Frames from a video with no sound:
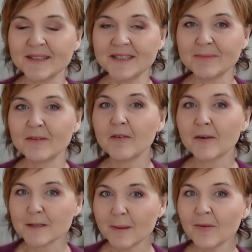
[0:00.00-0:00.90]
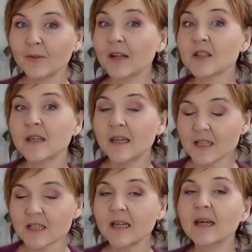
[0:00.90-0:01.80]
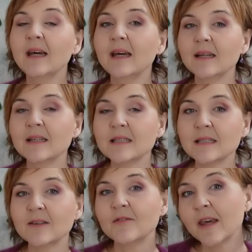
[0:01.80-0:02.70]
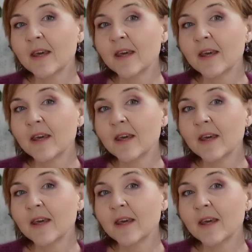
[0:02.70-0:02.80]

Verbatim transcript: siedzibę we Wrocławiu, także jeszcze z